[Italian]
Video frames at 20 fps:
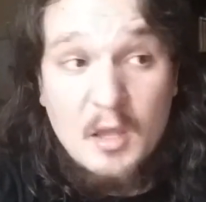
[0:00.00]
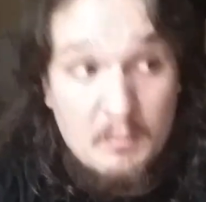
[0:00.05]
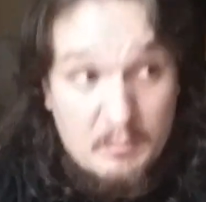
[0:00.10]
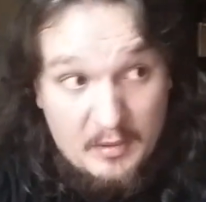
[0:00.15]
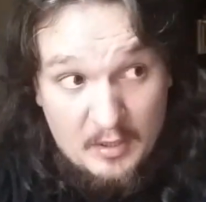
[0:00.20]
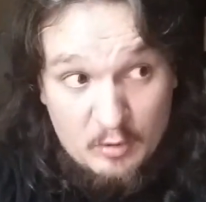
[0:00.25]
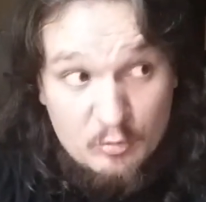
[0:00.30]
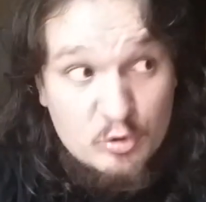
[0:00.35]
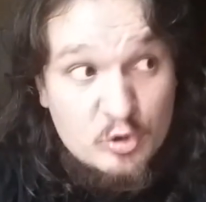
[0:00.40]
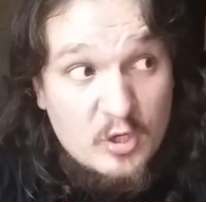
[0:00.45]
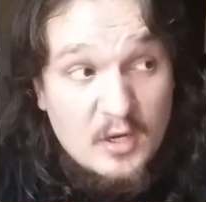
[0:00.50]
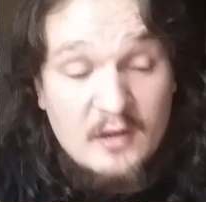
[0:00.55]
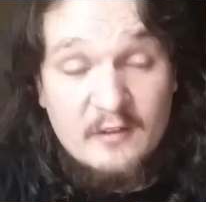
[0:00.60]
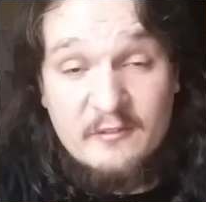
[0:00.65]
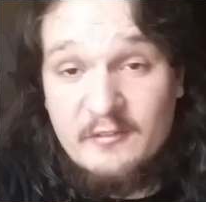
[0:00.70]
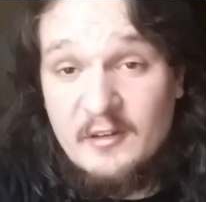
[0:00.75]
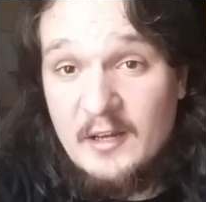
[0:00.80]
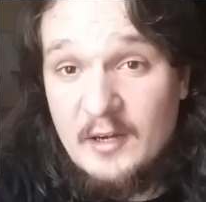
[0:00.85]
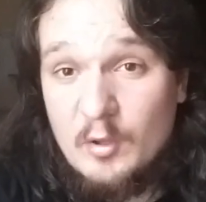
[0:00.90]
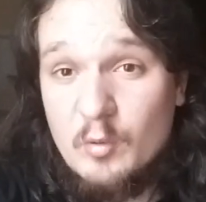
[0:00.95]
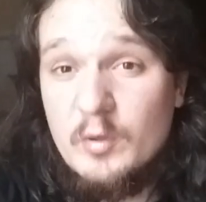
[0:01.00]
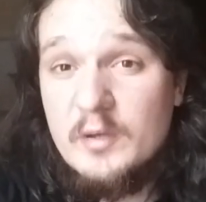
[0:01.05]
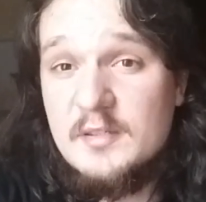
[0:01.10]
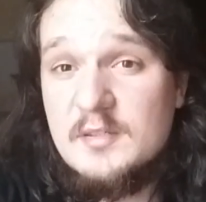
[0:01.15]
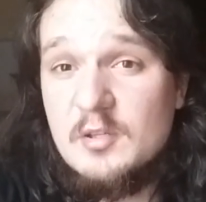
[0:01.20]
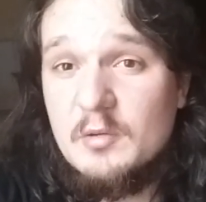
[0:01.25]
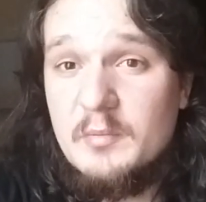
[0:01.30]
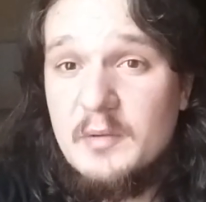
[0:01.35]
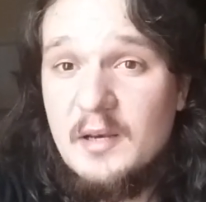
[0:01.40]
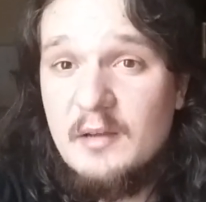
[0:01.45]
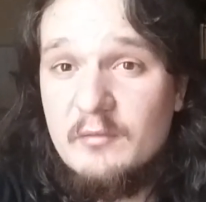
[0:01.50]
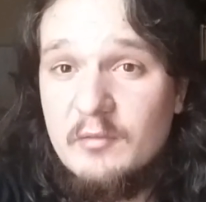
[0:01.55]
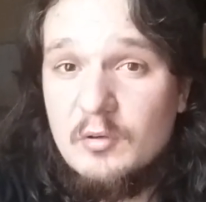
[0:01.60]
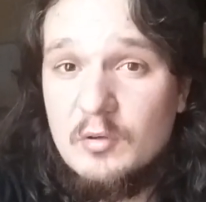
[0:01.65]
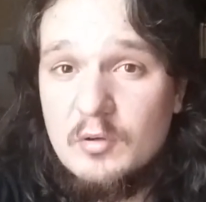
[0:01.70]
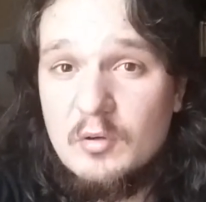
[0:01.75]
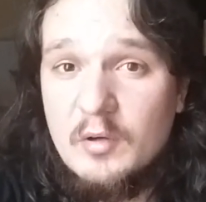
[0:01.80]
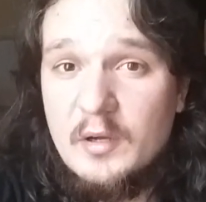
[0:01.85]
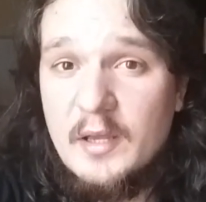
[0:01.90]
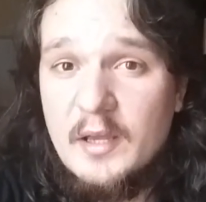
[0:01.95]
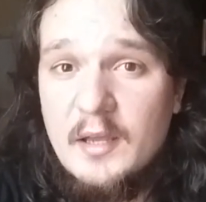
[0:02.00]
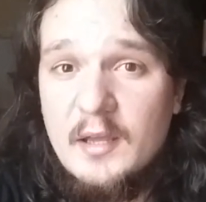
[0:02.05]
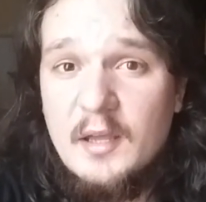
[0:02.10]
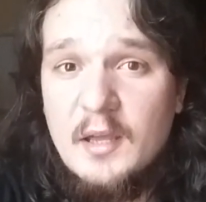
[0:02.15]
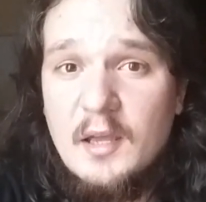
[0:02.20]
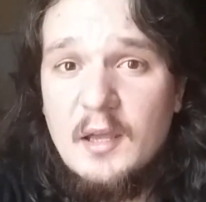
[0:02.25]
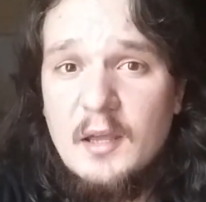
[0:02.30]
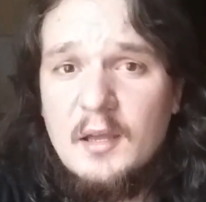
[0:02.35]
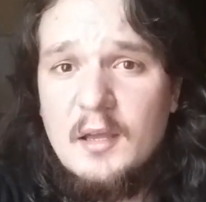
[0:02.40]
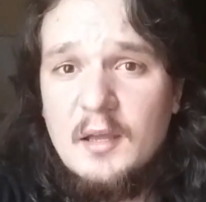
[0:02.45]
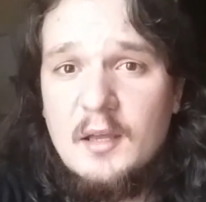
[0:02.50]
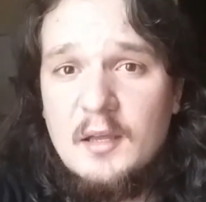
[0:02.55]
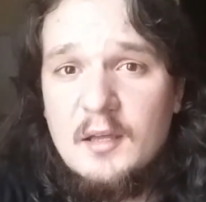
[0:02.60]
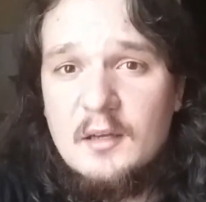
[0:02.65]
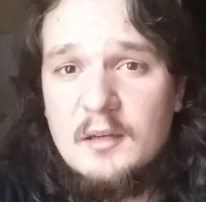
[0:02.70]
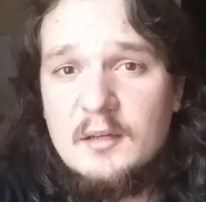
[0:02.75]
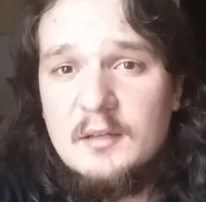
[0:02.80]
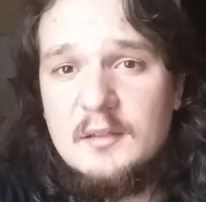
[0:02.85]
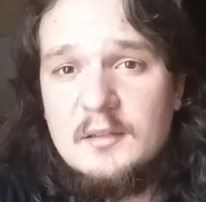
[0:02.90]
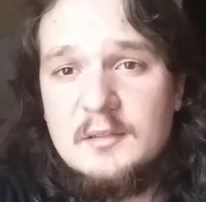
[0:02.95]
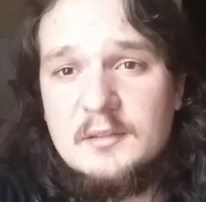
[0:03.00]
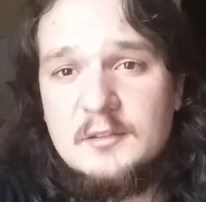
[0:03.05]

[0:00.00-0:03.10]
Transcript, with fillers: per riuscire a fare questo come lavoro e uh,